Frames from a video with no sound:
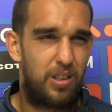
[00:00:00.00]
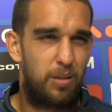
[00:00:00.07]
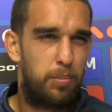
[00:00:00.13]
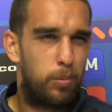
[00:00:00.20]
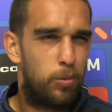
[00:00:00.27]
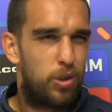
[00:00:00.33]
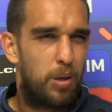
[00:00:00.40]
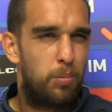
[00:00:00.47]
il
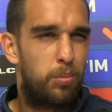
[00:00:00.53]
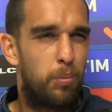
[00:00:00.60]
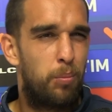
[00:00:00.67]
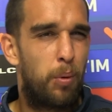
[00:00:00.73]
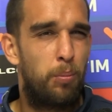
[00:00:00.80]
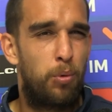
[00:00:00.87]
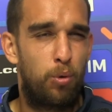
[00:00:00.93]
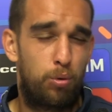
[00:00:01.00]
primo tempo un
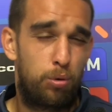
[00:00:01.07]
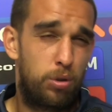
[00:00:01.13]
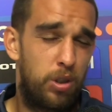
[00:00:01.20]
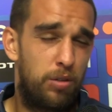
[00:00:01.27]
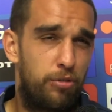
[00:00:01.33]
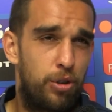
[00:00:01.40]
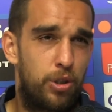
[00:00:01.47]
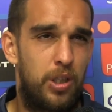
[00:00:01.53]
po' brutto,
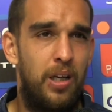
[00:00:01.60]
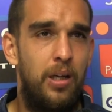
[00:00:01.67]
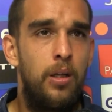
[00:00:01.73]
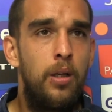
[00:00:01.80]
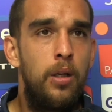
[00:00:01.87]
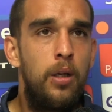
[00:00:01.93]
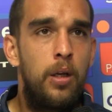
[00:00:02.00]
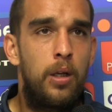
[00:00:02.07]
sì forse
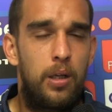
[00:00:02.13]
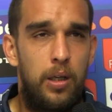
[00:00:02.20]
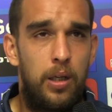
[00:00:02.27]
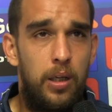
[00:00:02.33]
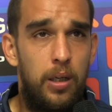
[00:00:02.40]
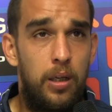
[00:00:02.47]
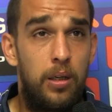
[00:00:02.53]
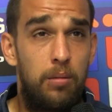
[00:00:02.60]

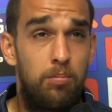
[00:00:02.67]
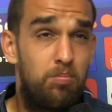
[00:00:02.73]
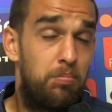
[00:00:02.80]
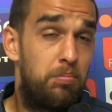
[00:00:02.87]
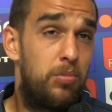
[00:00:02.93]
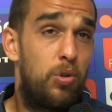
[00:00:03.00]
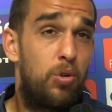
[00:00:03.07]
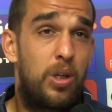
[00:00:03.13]

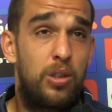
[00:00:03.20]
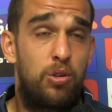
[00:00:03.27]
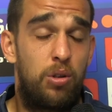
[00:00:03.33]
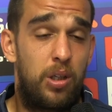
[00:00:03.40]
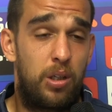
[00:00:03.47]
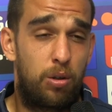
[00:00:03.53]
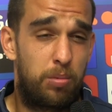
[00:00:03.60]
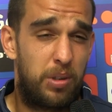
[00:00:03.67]

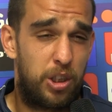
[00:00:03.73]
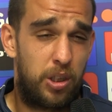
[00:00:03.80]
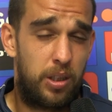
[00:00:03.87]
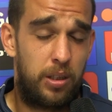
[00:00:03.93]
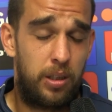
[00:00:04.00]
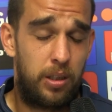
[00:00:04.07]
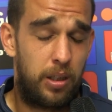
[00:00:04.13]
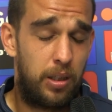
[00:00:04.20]
l'occasione
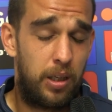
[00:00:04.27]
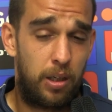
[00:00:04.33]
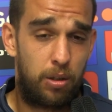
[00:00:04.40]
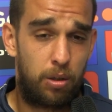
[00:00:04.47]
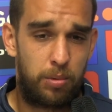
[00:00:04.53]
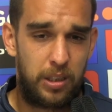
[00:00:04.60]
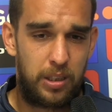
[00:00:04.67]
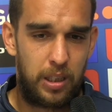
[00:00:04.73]
del
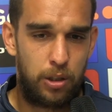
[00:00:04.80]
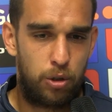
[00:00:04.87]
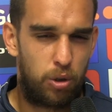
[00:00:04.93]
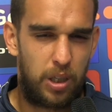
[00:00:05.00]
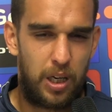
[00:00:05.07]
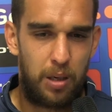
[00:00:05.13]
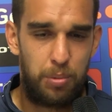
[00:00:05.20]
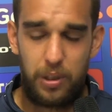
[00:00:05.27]
retropassaggio
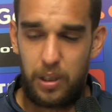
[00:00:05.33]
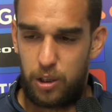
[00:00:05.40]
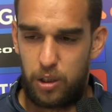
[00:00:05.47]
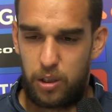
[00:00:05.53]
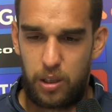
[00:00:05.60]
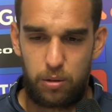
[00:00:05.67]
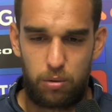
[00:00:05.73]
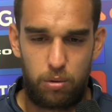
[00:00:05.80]
capita, c'è
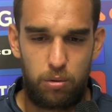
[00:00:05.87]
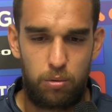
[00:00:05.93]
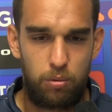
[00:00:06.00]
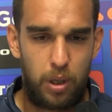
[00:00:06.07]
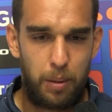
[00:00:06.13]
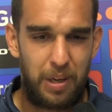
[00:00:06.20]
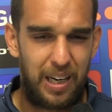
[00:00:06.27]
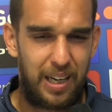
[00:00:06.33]
stata
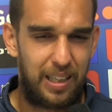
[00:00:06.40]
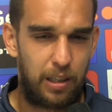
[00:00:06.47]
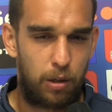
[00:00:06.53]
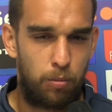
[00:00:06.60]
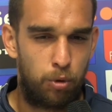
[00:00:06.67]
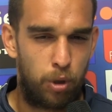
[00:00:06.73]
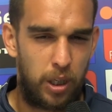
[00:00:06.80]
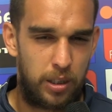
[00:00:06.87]
una mancata
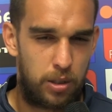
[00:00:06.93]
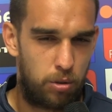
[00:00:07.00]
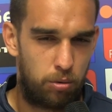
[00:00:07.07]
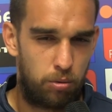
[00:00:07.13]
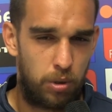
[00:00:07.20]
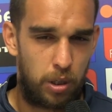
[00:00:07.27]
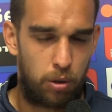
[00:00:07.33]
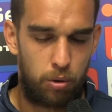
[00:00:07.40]

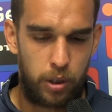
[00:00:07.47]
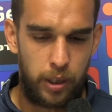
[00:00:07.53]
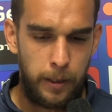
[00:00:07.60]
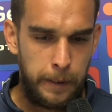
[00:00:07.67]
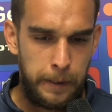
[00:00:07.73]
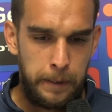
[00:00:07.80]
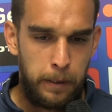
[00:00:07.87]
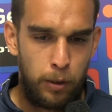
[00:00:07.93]
comunicazione, un errore,
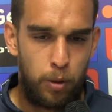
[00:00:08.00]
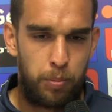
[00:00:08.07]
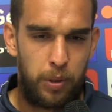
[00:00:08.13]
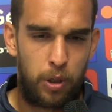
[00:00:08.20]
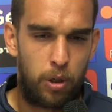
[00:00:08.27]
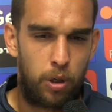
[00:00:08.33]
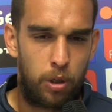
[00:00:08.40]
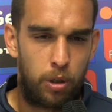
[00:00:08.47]

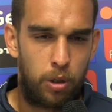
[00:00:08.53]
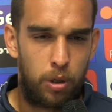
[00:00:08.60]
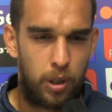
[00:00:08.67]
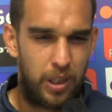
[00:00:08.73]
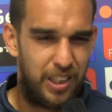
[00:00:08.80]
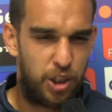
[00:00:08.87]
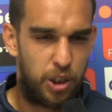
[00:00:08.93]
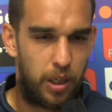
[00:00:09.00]

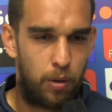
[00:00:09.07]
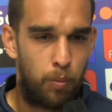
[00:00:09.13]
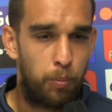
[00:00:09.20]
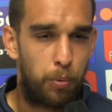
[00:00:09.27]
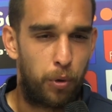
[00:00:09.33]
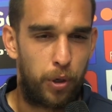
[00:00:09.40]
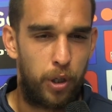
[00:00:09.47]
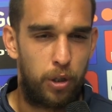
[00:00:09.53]
però eh, ci ha un
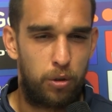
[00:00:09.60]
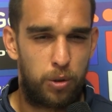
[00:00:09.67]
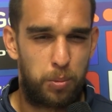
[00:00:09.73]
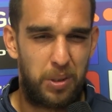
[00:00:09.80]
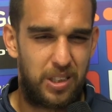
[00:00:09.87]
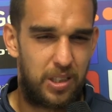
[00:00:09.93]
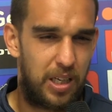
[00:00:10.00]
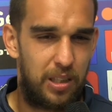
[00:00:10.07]
pochino
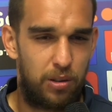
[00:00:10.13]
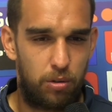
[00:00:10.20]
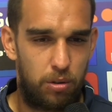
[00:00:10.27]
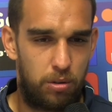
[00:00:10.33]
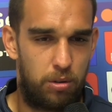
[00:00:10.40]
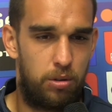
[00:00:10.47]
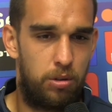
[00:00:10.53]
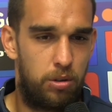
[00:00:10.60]

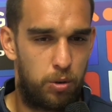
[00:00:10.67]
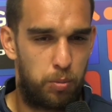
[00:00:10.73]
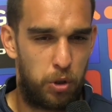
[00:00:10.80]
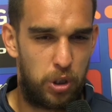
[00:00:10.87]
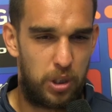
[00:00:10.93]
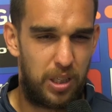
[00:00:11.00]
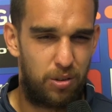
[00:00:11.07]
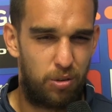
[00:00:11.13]
spastato,
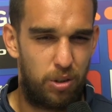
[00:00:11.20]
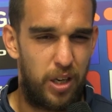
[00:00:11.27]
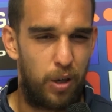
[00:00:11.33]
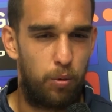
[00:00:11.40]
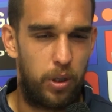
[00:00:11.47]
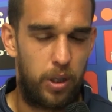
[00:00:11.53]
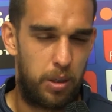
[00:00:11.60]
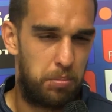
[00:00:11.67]
spostato gli
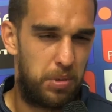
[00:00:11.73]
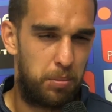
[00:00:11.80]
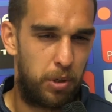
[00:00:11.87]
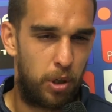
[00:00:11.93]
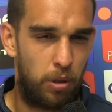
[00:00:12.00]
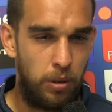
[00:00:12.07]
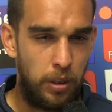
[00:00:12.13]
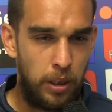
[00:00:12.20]
equilibri, però